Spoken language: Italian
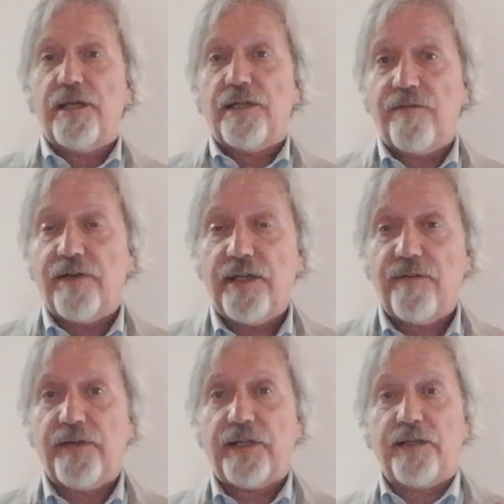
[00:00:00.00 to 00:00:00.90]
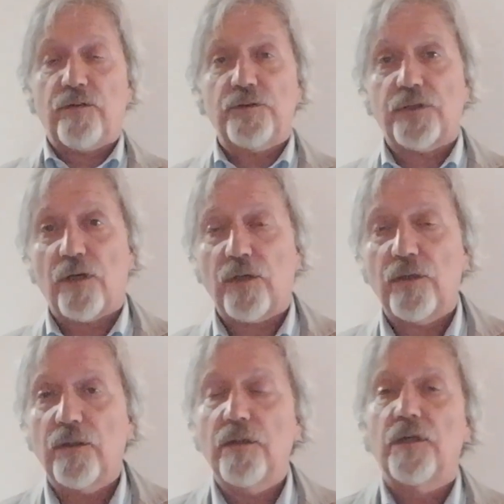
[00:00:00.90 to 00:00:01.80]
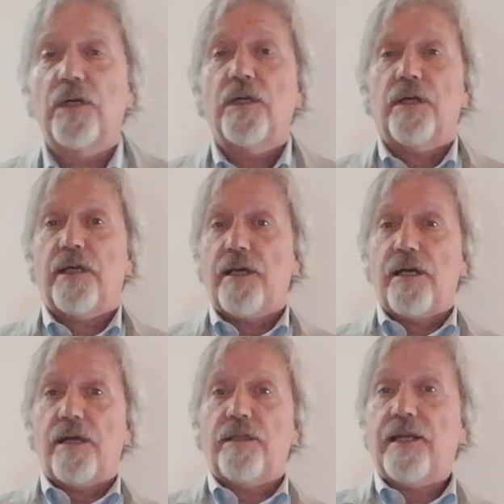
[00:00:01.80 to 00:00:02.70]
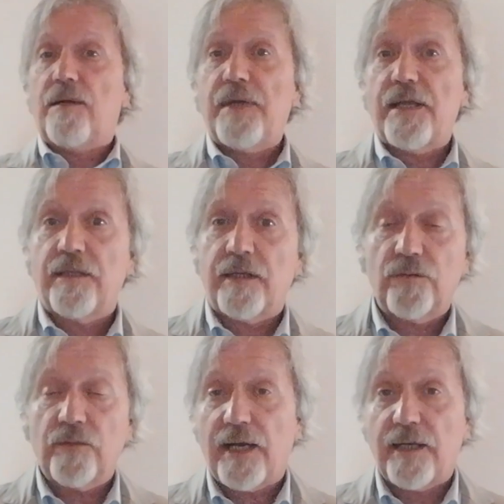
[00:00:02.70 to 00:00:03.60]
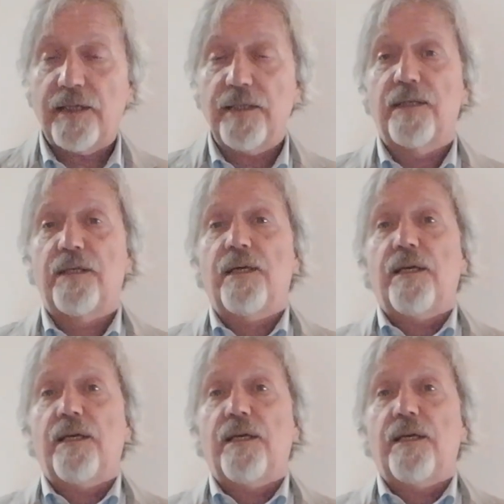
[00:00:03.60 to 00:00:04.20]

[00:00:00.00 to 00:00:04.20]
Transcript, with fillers: di verifica, di controllo eh, dell'ambiente naturale,